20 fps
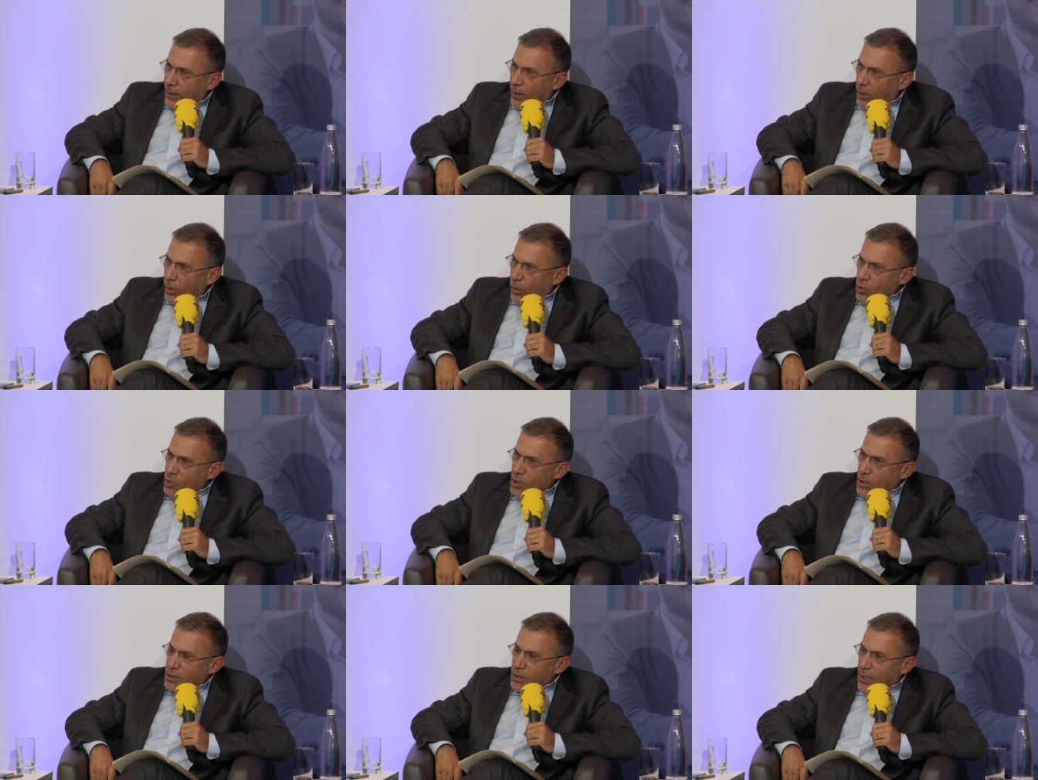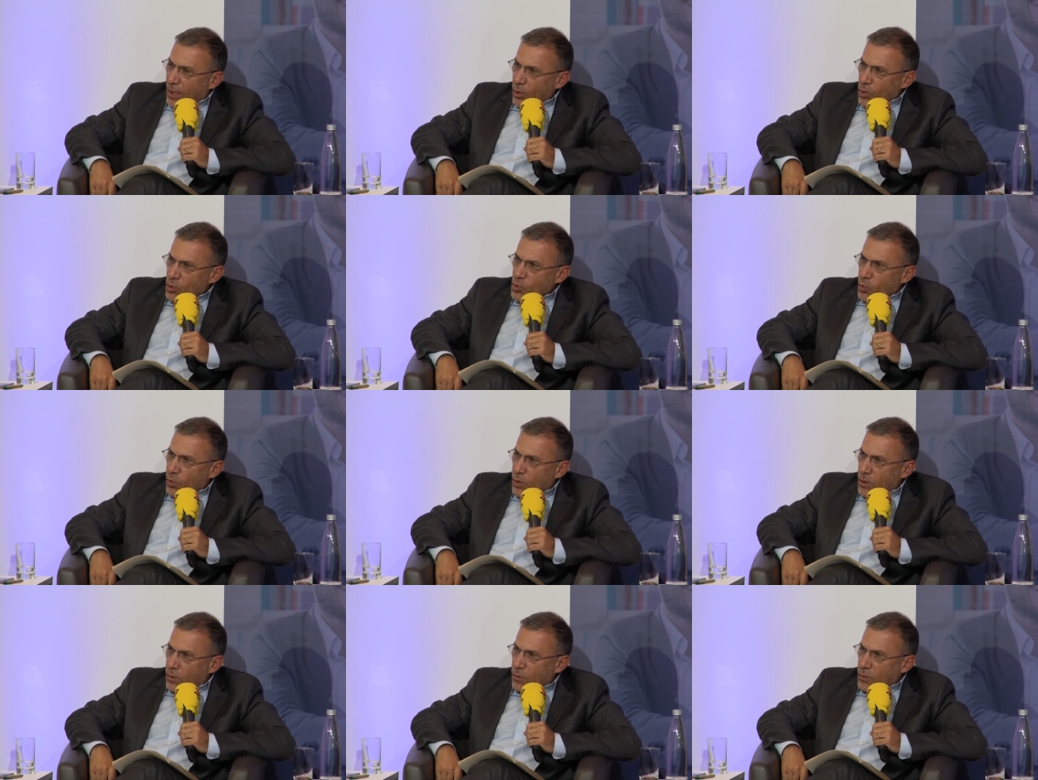los Estados
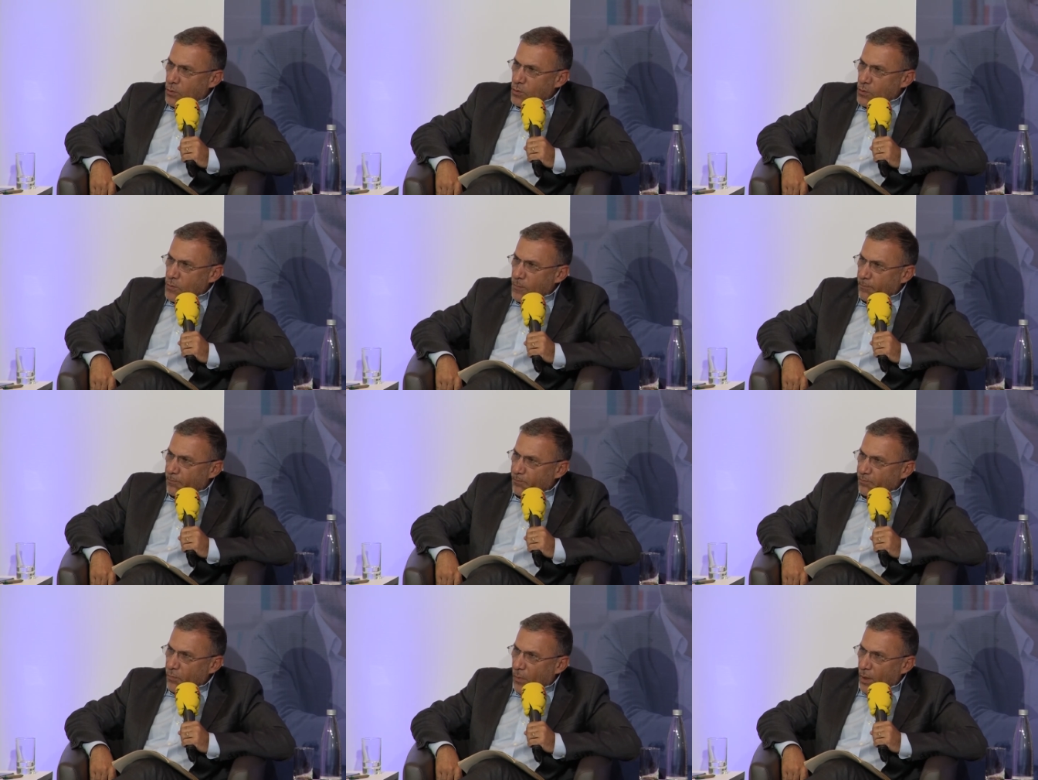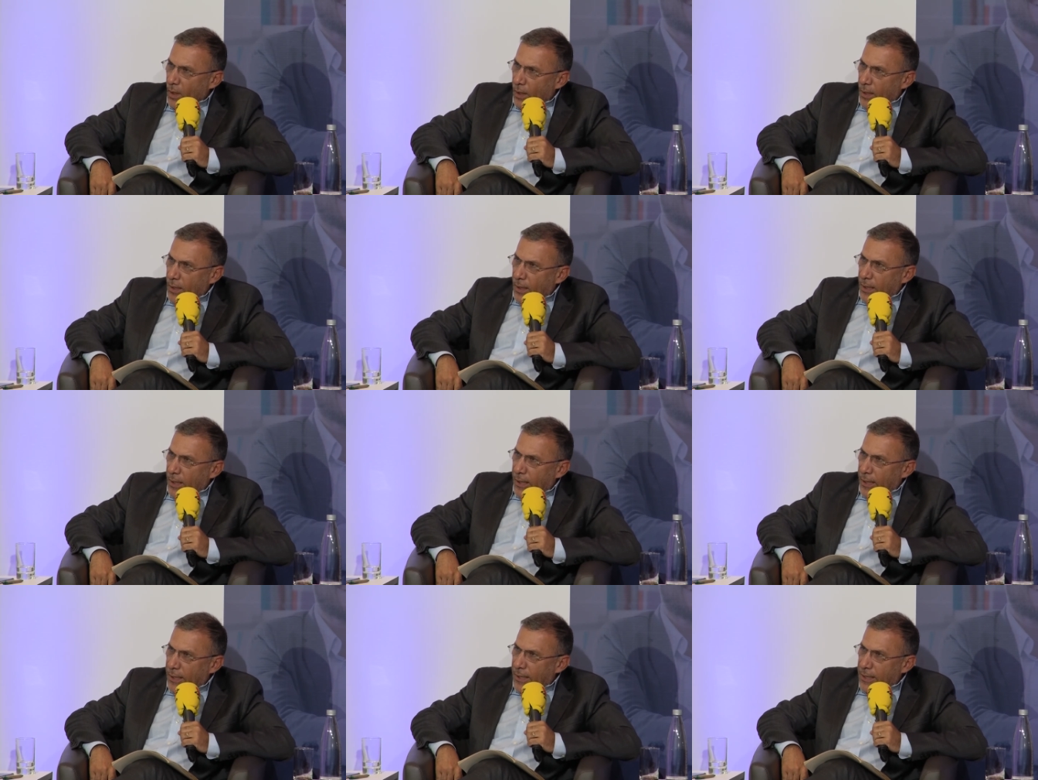Unidos
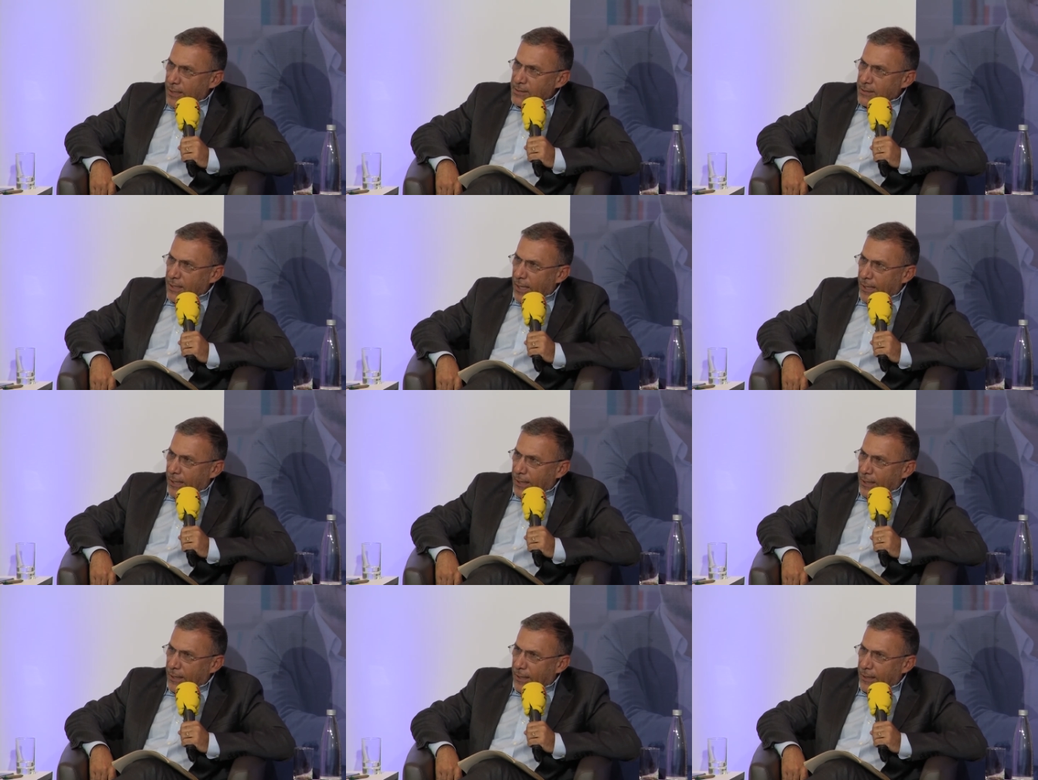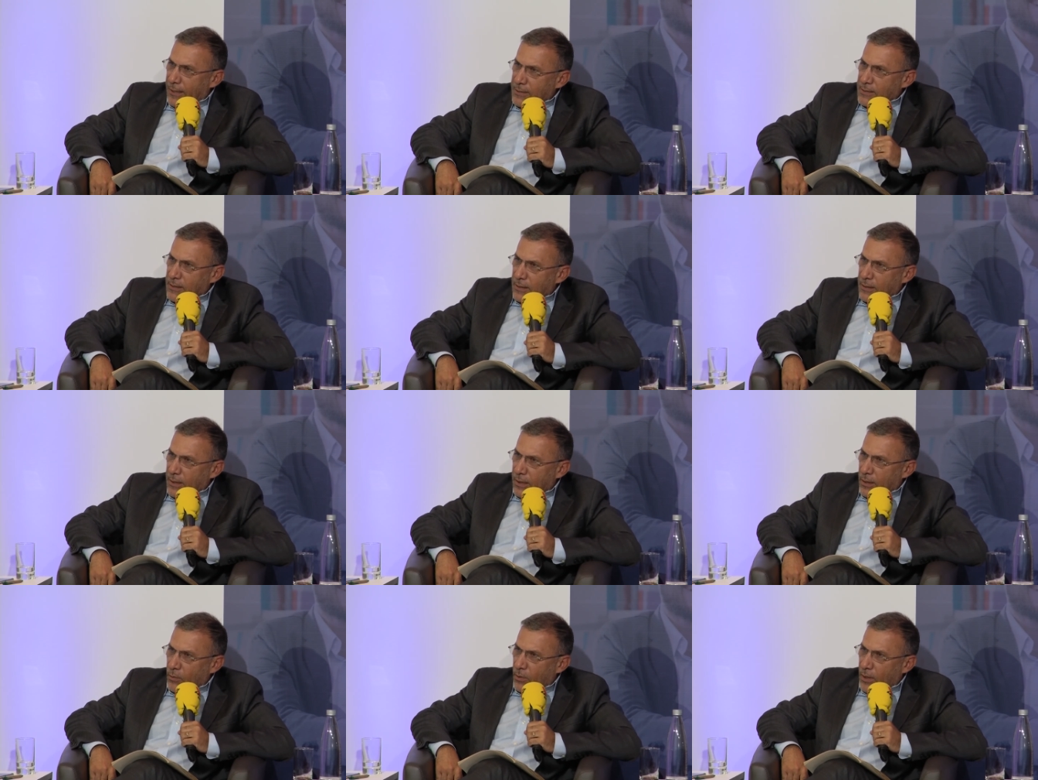en esta guerra
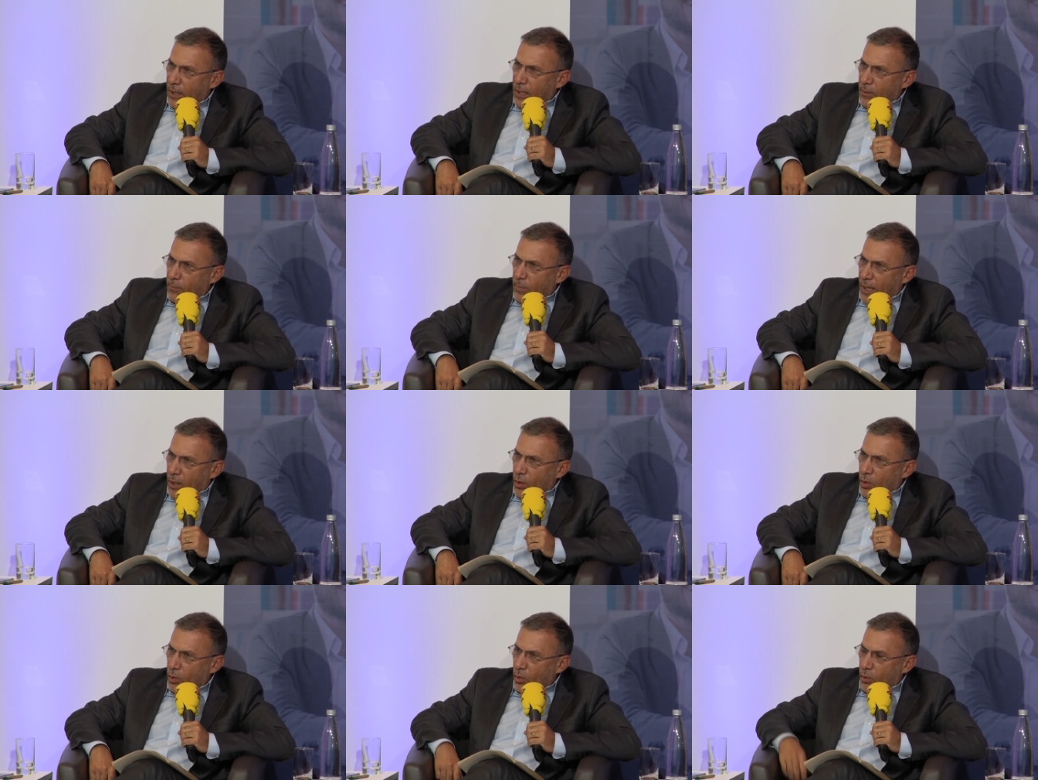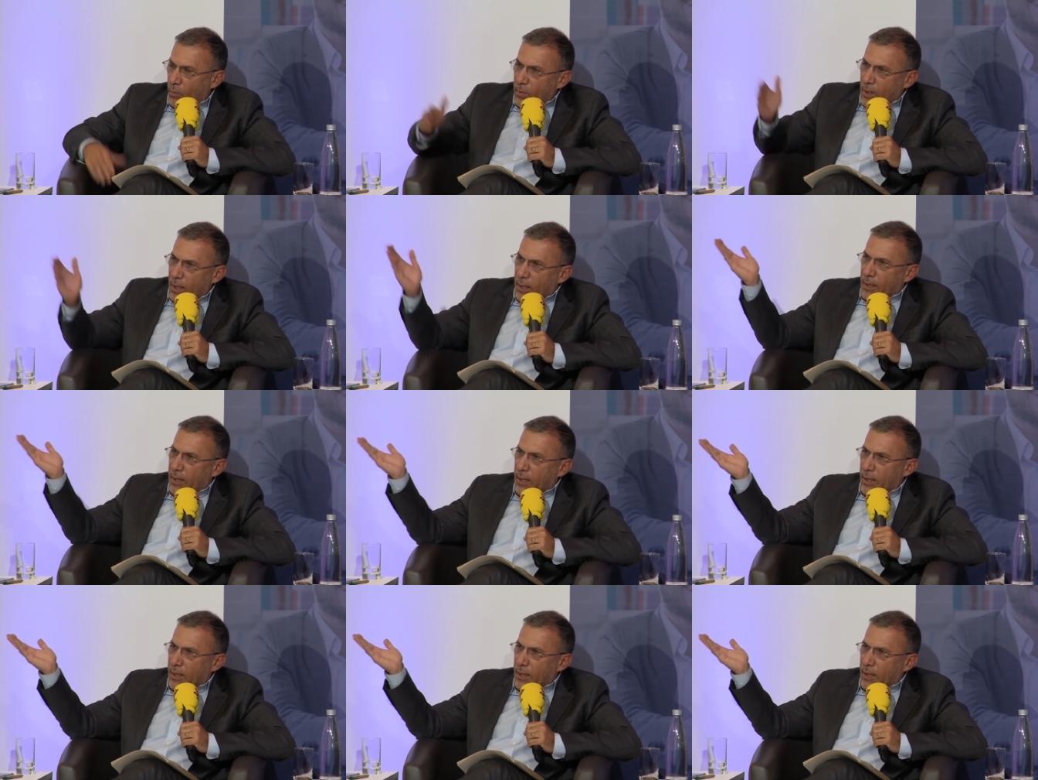decidieron en el Plan Colombia,